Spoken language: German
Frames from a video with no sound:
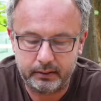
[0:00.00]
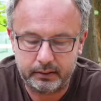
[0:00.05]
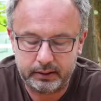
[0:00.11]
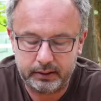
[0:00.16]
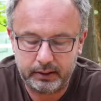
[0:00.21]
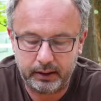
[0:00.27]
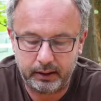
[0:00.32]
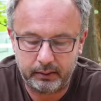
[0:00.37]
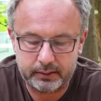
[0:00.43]
noch
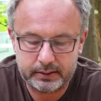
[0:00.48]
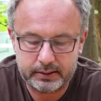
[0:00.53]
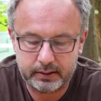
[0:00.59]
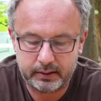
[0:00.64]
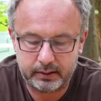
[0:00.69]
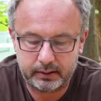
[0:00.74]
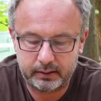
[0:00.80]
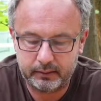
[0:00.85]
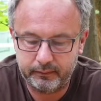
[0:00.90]
die
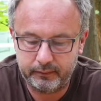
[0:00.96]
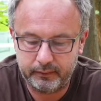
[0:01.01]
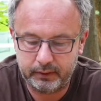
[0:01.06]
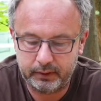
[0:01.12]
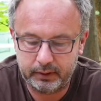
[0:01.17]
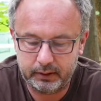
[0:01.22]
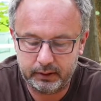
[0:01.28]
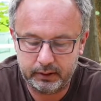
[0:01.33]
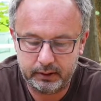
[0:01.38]
Aussagen
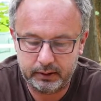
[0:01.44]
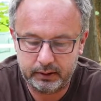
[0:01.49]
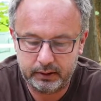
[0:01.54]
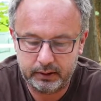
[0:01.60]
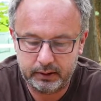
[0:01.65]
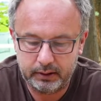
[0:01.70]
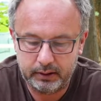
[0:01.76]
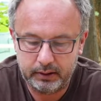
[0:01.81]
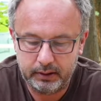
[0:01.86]
vor
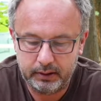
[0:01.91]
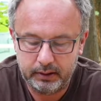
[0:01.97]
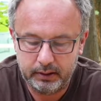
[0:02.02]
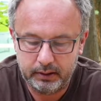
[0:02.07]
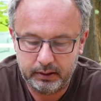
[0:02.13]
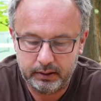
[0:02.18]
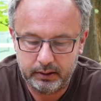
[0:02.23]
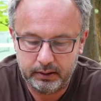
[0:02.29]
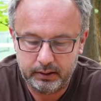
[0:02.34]

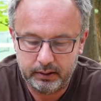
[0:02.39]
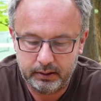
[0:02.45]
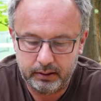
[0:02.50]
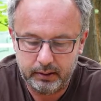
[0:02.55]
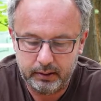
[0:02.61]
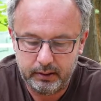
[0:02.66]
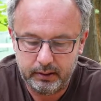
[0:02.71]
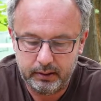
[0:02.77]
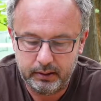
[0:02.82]

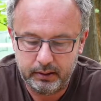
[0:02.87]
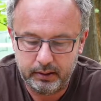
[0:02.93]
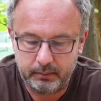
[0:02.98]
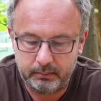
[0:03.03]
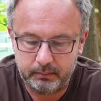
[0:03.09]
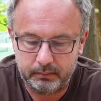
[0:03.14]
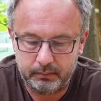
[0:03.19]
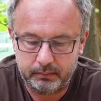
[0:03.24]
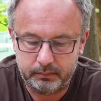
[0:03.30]

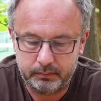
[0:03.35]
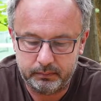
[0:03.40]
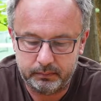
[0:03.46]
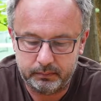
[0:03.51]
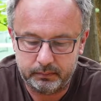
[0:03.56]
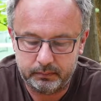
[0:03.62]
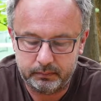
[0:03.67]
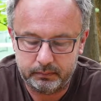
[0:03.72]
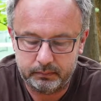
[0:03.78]
ähm,
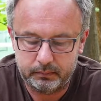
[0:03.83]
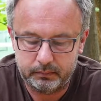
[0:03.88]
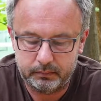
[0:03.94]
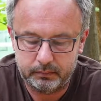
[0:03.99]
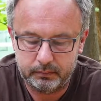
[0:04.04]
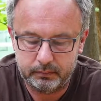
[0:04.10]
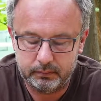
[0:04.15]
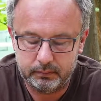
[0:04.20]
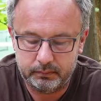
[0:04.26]

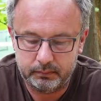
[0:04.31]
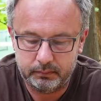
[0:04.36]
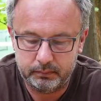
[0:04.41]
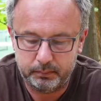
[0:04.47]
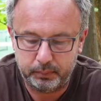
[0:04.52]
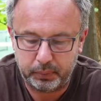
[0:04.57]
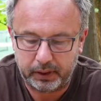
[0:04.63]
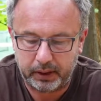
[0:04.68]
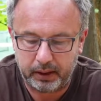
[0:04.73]

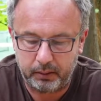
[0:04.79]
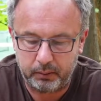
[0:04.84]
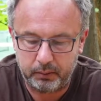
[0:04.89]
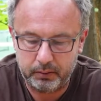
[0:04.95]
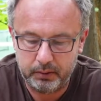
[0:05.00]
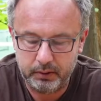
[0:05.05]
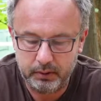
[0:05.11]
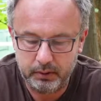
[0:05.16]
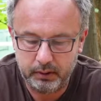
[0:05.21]

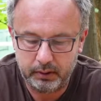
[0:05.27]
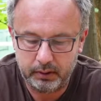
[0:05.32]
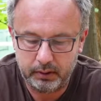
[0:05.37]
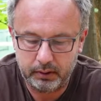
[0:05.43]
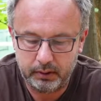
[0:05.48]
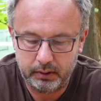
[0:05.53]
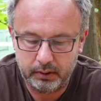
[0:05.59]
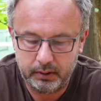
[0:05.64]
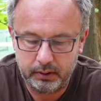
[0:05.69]
Braun,
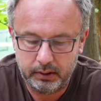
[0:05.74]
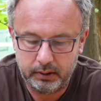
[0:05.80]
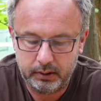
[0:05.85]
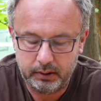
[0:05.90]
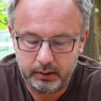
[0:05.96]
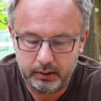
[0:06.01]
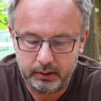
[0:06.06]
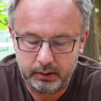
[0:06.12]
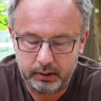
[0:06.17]

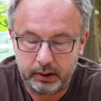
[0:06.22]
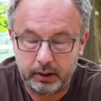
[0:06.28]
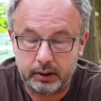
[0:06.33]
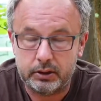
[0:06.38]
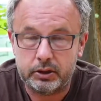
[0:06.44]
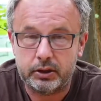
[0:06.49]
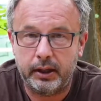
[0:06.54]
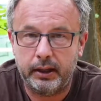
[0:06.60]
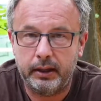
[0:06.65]
der
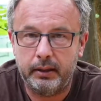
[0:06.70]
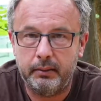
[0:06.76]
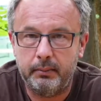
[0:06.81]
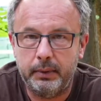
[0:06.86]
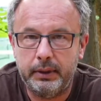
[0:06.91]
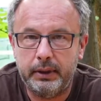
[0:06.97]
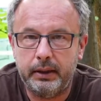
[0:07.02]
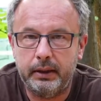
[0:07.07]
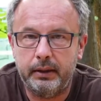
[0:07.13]

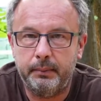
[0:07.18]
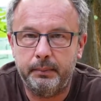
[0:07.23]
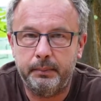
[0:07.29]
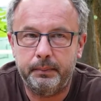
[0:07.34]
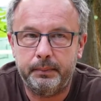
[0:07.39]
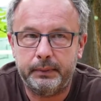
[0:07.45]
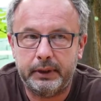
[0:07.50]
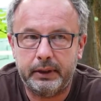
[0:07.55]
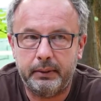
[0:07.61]
anscheinend mit
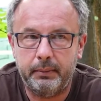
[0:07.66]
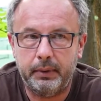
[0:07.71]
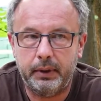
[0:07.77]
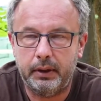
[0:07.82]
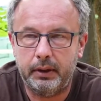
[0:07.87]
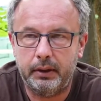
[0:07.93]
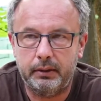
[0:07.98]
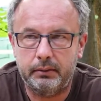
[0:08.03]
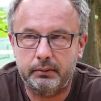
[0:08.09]
dem
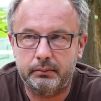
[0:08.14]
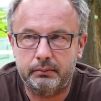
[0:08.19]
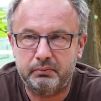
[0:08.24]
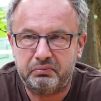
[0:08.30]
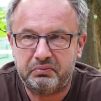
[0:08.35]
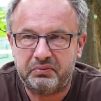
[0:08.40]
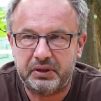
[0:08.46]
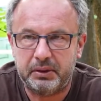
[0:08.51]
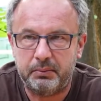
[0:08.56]
Thema
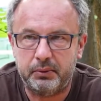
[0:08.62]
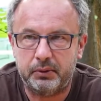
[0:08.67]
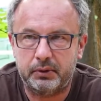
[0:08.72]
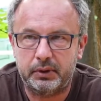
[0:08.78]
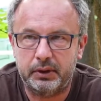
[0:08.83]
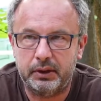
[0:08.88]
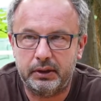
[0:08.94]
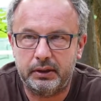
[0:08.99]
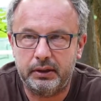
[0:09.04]

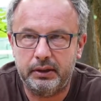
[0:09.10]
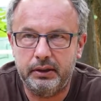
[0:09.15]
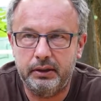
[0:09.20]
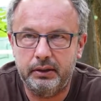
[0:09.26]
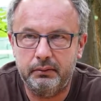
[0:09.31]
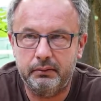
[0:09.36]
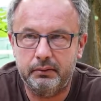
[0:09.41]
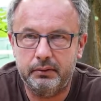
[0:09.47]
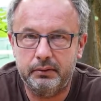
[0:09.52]

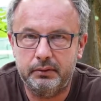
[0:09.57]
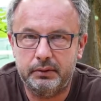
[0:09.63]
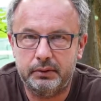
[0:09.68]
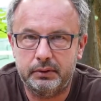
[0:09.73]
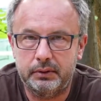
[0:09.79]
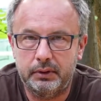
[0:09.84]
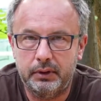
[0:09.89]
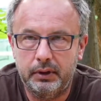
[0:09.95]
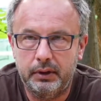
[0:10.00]
Demokratie
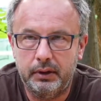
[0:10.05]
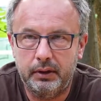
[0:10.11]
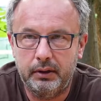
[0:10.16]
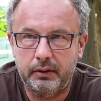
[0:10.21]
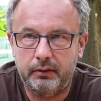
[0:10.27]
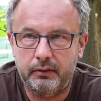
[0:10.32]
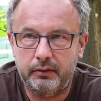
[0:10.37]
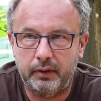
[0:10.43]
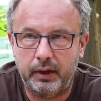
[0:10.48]
und
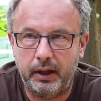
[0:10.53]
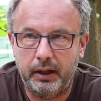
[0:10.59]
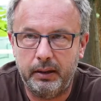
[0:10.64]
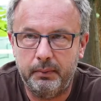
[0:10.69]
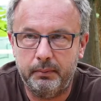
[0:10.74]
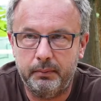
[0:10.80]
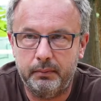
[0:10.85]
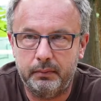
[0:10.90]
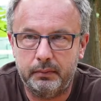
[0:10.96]
vor
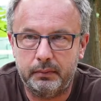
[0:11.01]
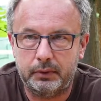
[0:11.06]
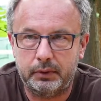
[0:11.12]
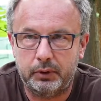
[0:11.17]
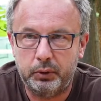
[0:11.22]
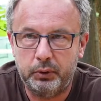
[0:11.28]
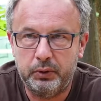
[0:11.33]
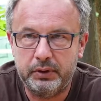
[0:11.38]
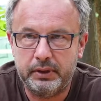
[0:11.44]
allem
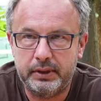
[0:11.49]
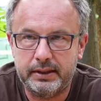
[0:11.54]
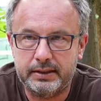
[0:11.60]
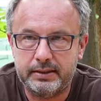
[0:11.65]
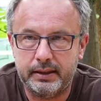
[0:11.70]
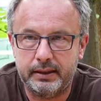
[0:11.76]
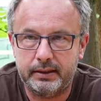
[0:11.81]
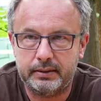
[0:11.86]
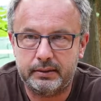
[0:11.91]

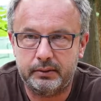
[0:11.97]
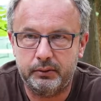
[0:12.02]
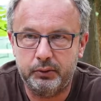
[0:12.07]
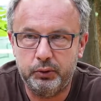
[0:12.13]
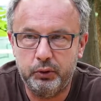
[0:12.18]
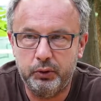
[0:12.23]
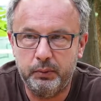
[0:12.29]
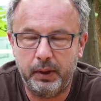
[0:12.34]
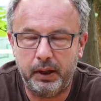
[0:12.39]
Grundgesetz so
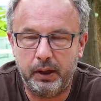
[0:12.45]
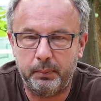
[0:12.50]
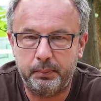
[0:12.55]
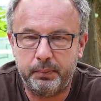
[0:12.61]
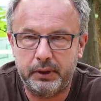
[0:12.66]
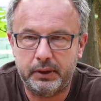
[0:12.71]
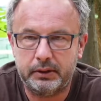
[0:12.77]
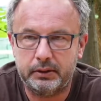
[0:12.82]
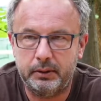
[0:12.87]

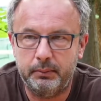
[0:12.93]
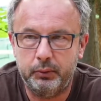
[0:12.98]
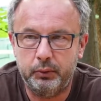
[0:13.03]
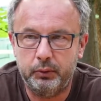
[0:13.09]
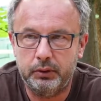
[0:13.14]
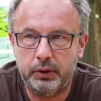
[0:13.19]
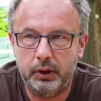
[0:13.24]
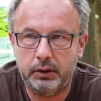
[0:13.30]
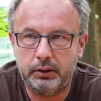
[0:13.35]
überhaupt nichts am
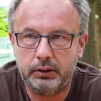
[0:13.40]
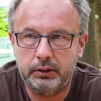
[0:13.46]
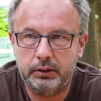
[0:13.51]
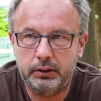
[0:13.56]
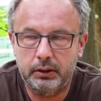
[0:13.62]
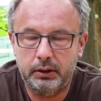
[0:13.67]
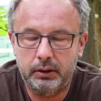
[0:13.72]
Hut hat.